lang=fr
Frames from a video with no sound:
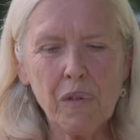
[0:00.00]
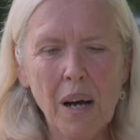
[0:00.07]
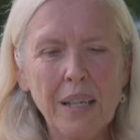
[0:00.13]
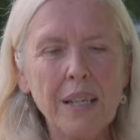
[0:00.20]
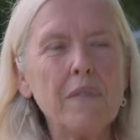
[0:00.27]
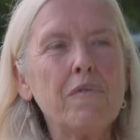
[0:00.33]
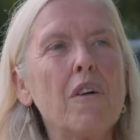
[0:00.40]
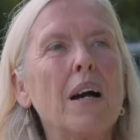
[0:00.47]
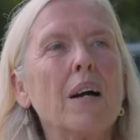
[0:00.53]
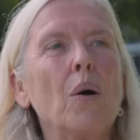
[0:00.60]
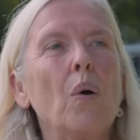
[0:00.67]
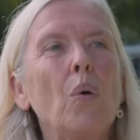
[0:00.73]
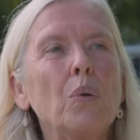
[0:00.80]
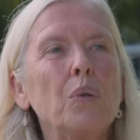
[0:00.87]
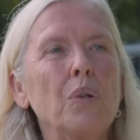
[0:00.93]
faut aller voir
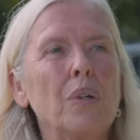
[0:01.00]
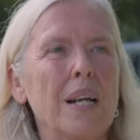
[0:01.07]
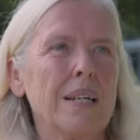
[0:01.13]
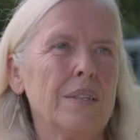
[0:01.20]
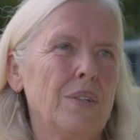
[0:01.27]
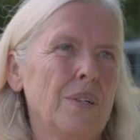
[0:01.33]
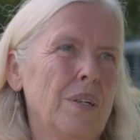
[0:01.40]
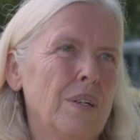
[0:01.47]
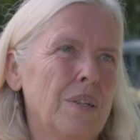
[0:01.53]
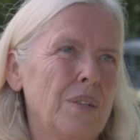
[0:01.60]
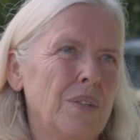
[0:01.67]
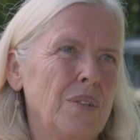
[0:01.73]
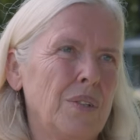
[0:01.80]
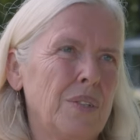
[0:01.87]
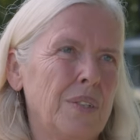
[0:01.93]
au-delà
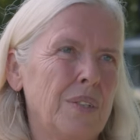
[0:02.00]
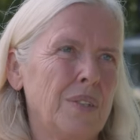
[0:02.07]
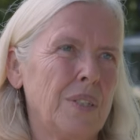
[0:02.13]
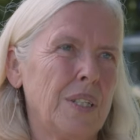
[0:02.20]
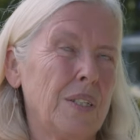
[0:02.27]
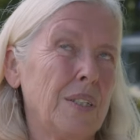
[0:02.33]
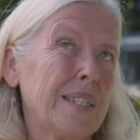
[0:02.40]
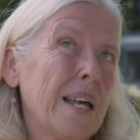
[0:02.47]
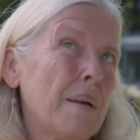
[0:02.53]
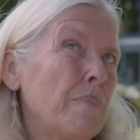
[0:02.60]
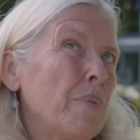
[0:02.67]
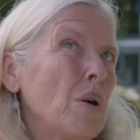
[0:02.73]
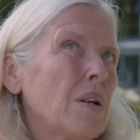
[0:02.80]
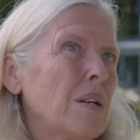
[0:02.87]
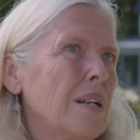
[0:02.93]
de ce
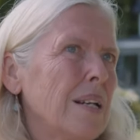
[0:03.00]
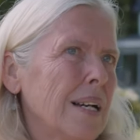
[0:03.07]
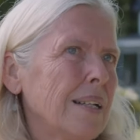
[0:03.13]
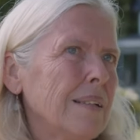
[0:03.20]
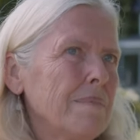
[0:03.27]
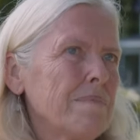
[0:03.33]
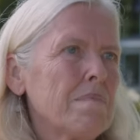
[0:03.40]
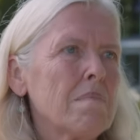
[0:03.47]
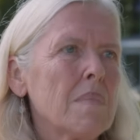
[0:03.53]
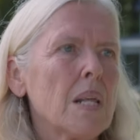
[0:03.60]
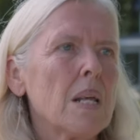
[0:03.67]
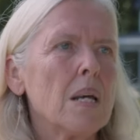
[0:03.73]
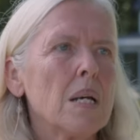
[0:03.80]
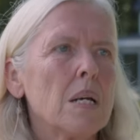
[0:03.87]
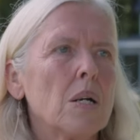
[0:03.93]
symbole-là
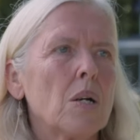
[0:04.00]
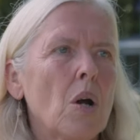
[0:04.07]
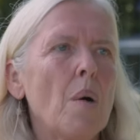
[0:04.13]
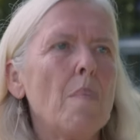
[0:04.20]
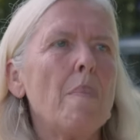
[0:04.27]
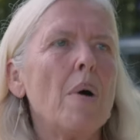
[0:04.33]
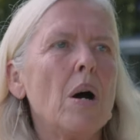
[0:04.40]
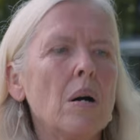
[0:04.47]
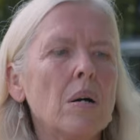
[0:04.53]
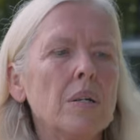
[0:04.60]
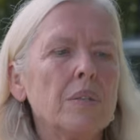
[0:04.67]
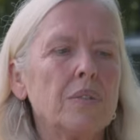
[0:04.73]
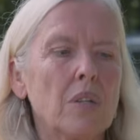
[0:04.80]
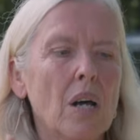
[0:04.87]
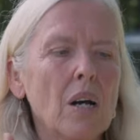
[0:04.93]
comment,
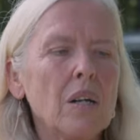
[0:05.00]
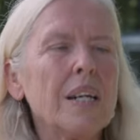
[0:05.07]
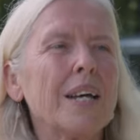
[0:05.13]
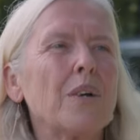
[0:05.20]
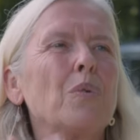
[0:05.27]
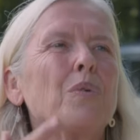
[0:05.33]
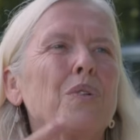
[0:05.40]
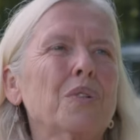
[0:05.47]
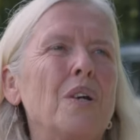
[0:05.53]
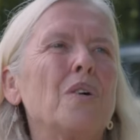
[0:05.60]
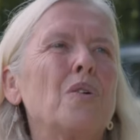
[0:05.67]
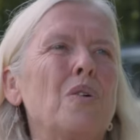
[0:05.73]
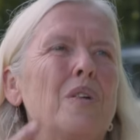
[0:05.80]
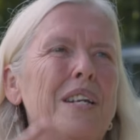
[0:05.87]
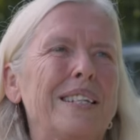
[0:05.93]
dans l'inconscient
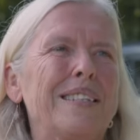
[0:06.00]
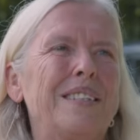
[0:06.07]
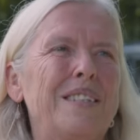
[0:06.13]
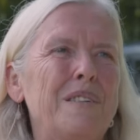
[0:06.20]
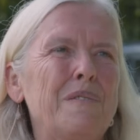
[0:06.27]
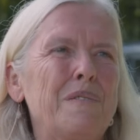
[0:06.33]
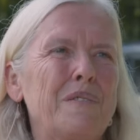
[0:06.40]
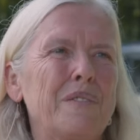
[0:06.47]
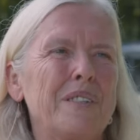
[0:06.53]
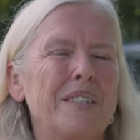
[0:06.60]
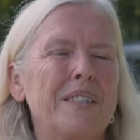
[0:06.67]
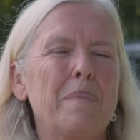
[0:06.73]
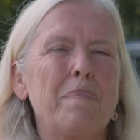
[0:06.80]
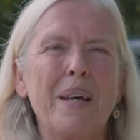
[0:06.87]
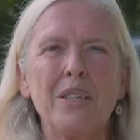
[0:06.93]
collectif,
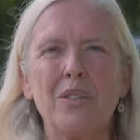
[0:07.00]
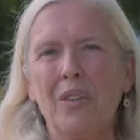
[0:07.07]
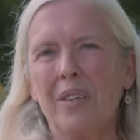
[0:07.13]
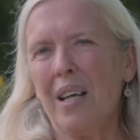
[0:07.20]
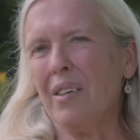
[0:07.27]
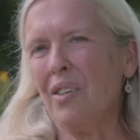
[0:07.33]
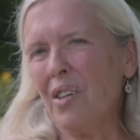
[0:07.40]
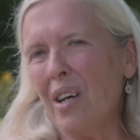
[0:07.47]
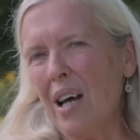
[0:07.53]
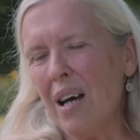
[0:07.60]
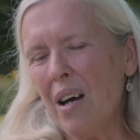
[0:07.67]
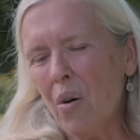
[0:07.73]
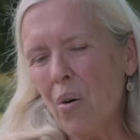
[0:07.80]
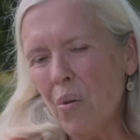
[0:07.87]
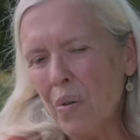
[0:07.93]
ces
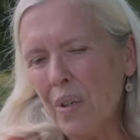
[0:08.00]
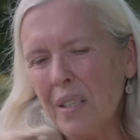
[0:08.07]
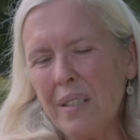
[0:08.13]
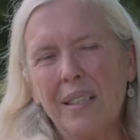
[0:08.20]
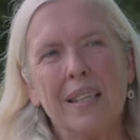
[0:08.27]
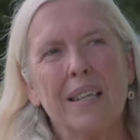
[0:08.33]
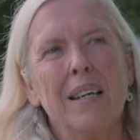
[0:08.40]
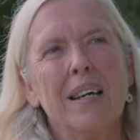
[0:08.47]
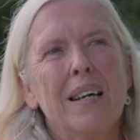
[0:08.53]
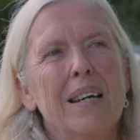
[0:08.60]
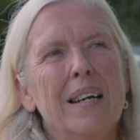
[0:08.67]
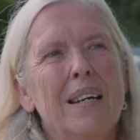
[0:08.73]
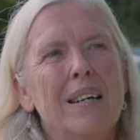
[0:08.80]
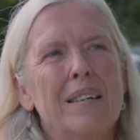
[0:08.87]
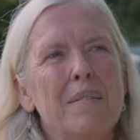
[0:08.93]
personnages-là ont été
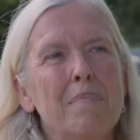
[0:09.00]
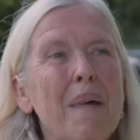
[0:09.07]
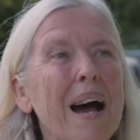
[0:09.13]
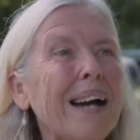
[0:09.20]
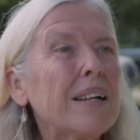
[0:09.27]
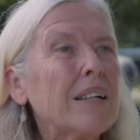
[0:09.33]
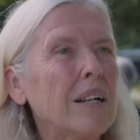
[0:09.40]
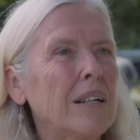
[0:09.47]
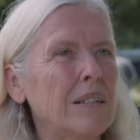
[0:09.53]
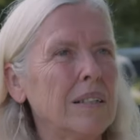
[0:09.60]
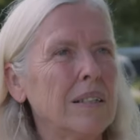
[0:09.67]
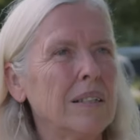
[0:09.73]
euh, marquants